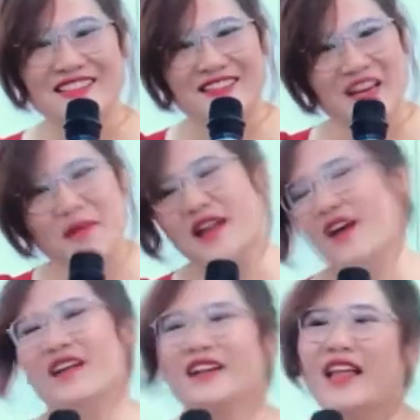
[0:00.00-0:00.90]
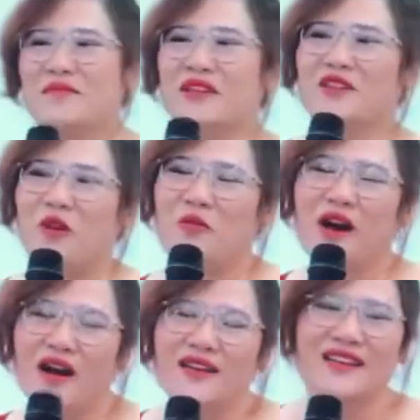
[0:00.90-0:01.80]
thật sự khi mà nói đến là mình cũng
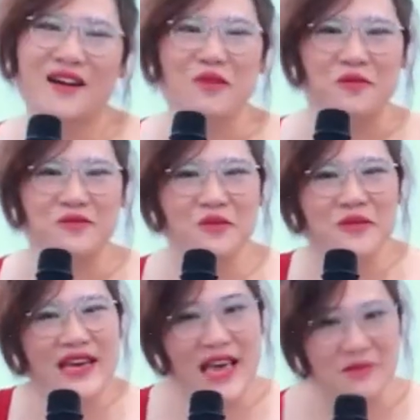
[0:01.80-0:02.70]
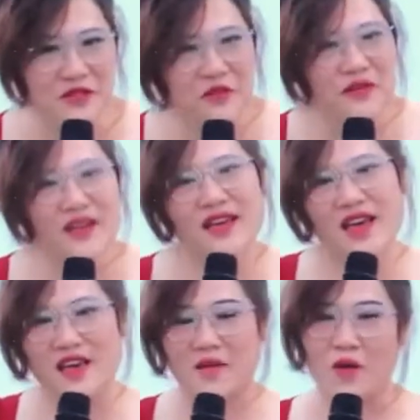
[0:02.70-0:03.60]
hơi có một chút cái cảm xúc với cái
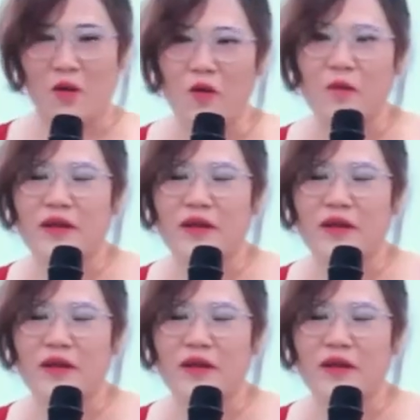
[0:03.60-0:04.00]
nghề nghiệp cũ